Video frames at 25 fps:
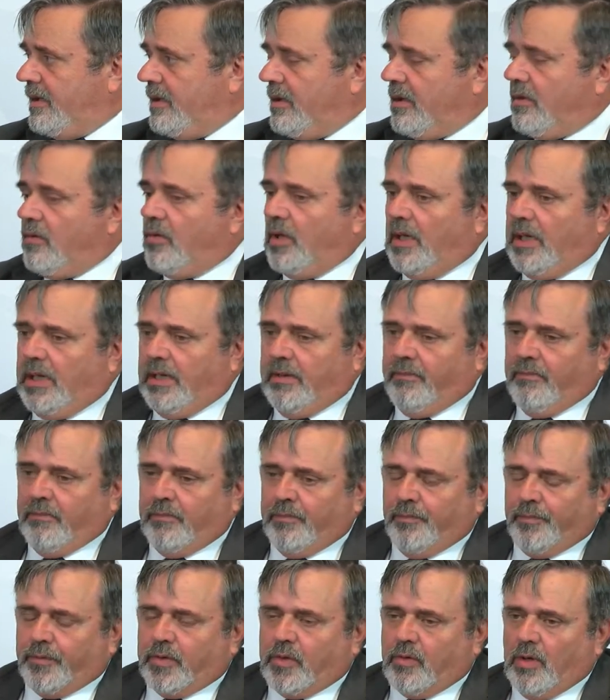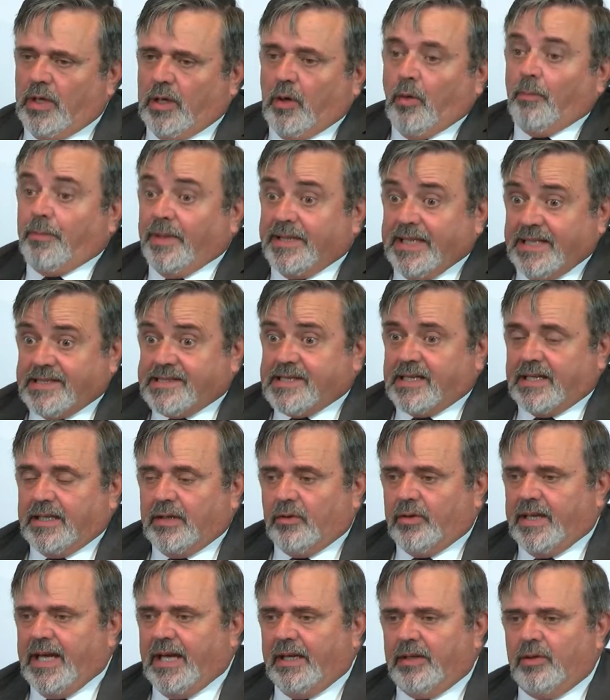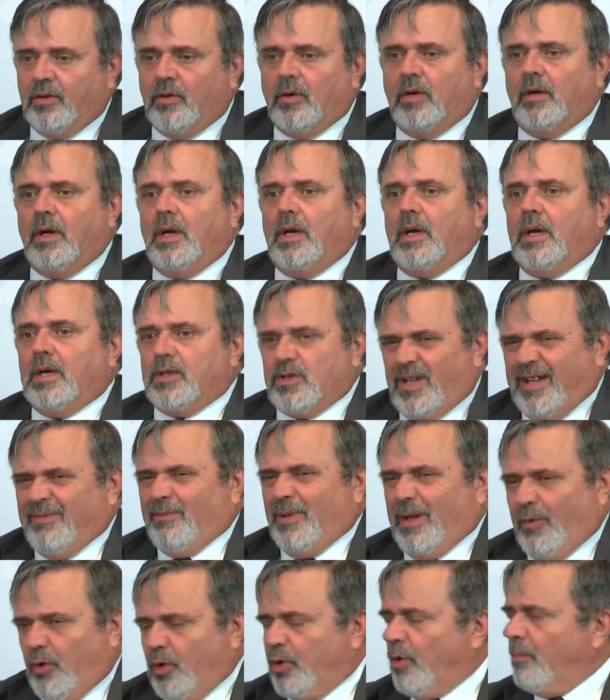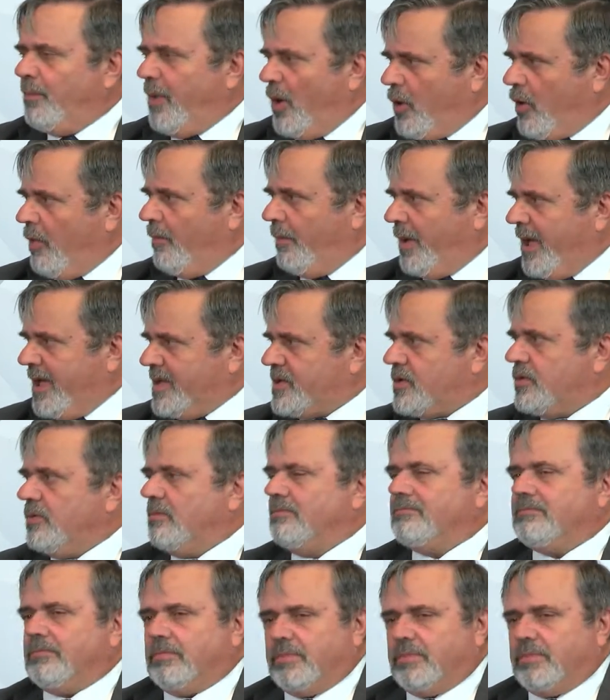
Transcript: eh, quelle, mm, quelle competenze che non hanno, cioè è un lavoro un po' complesso.